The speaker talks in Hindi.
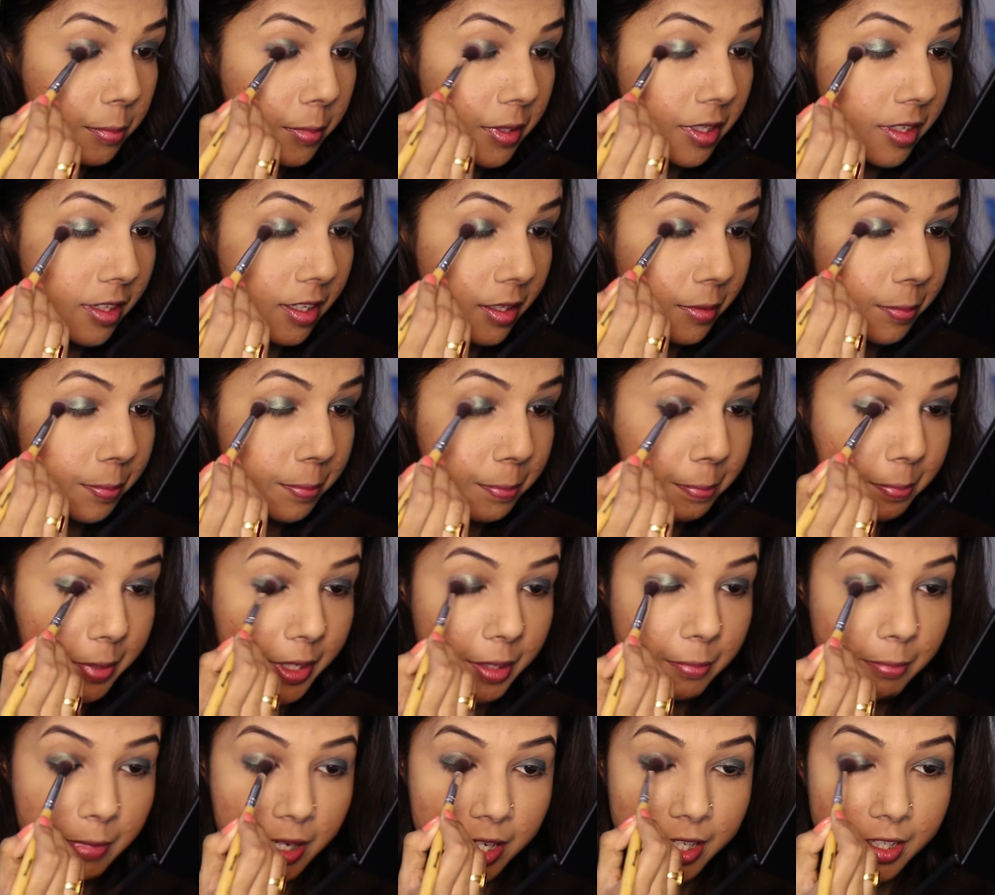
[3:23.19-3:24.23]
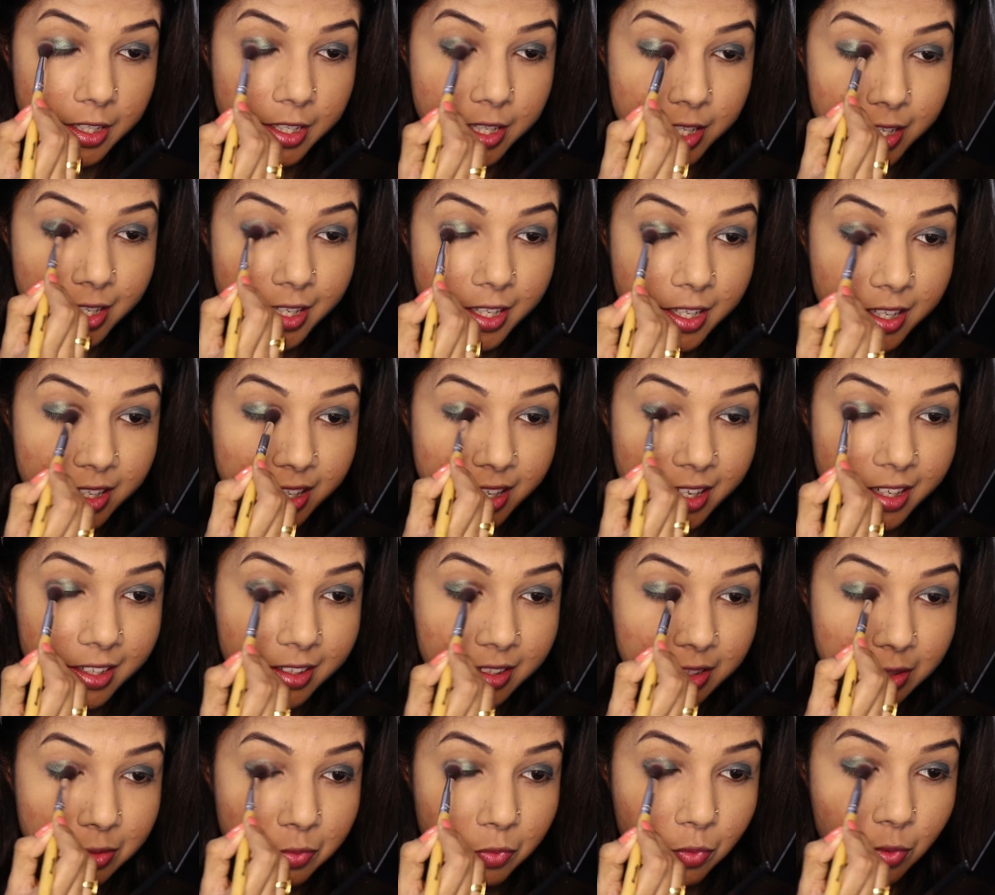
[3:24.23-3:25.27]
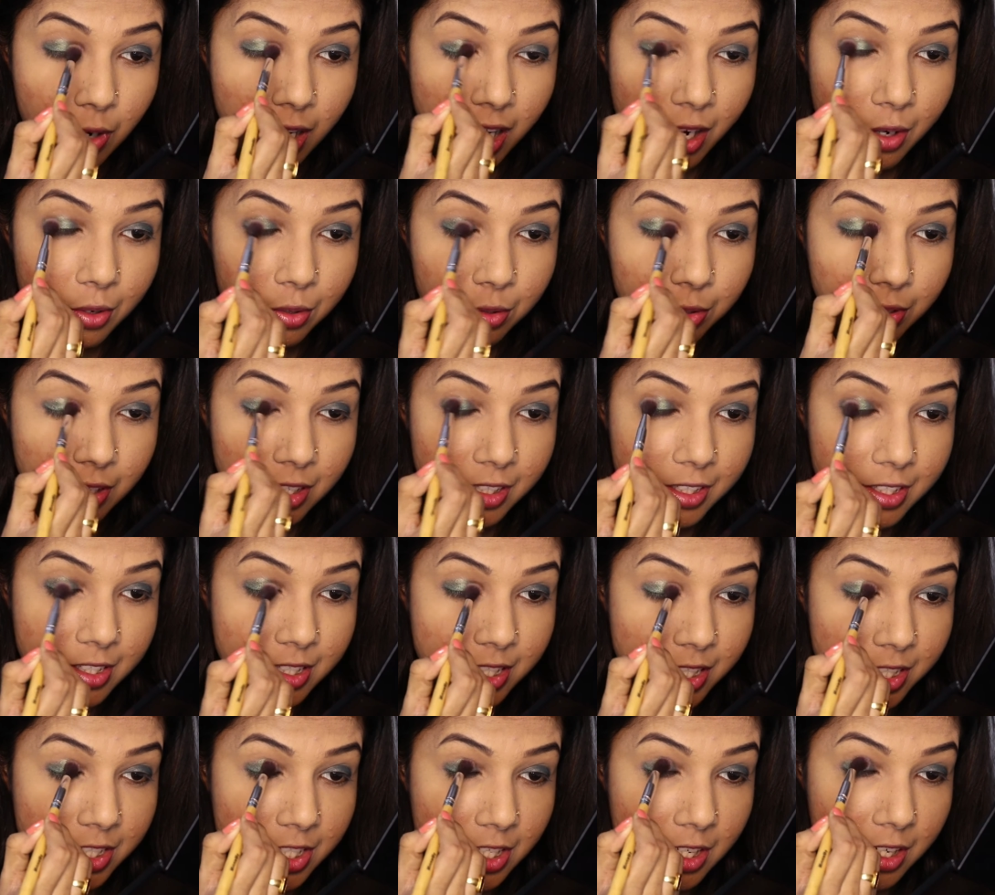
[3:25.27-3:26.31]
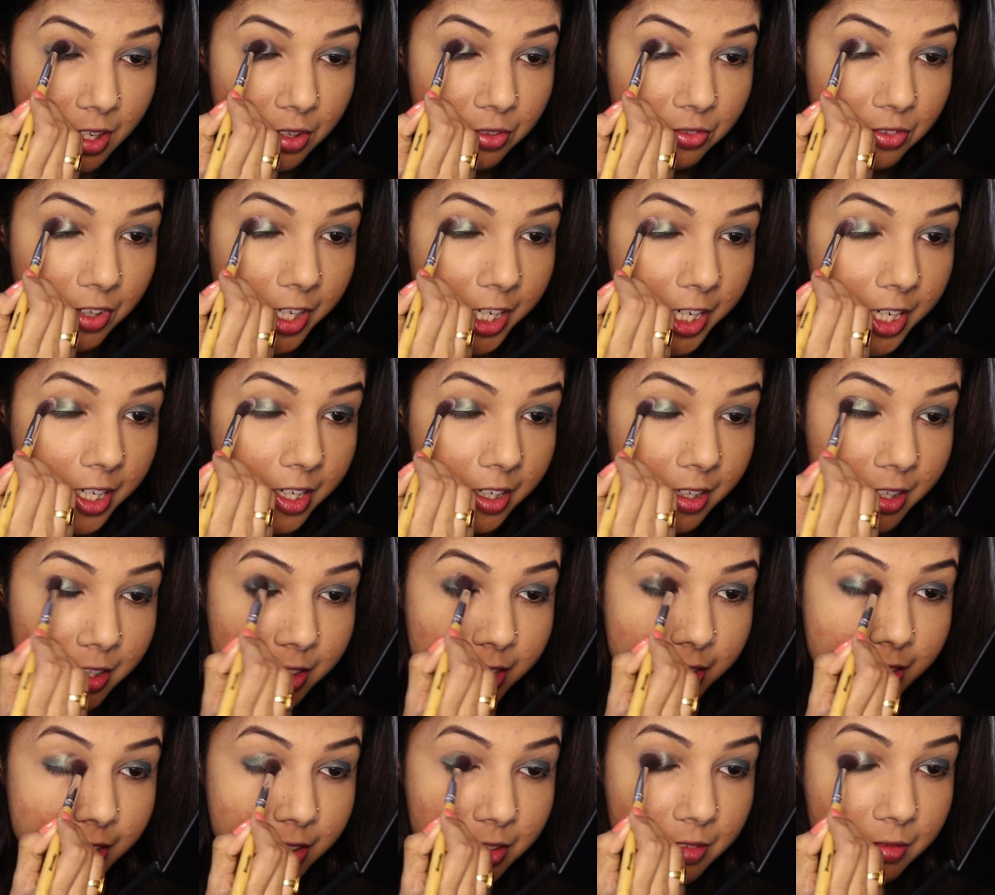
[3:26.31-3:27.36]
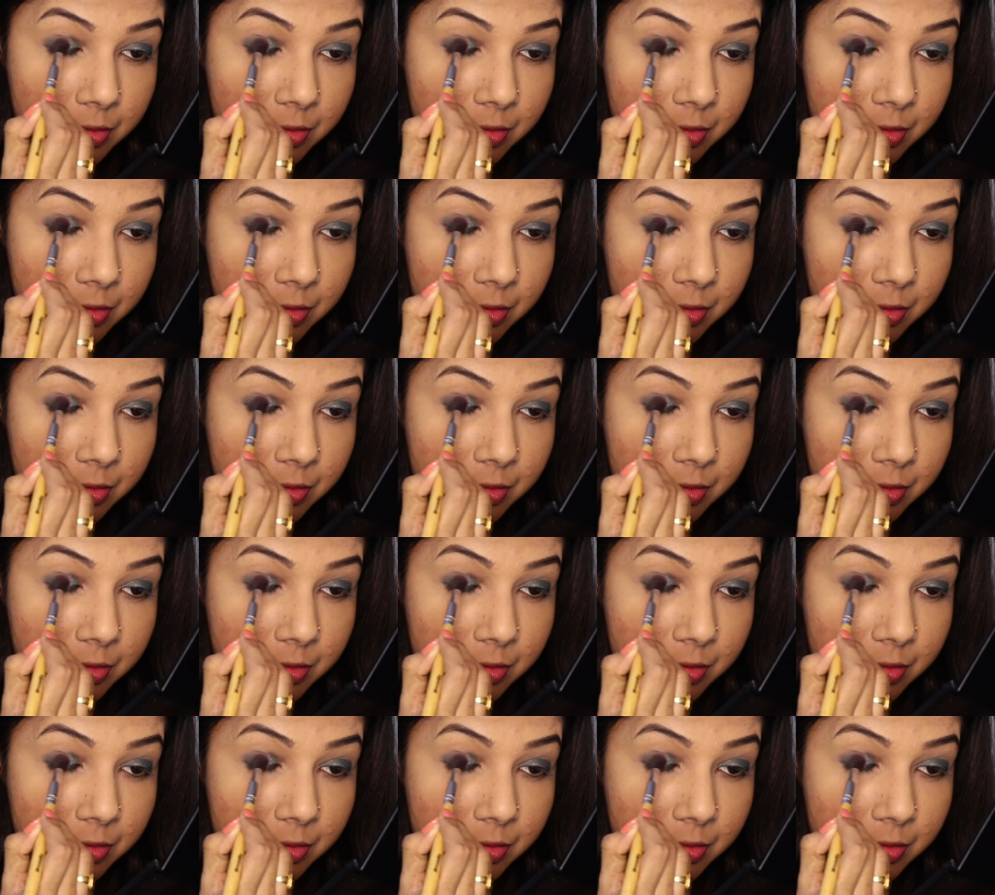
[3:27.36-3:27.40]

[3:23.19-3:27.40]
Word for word: मतलब पिगमेंटेड है एंड वाओ सच लवली कलर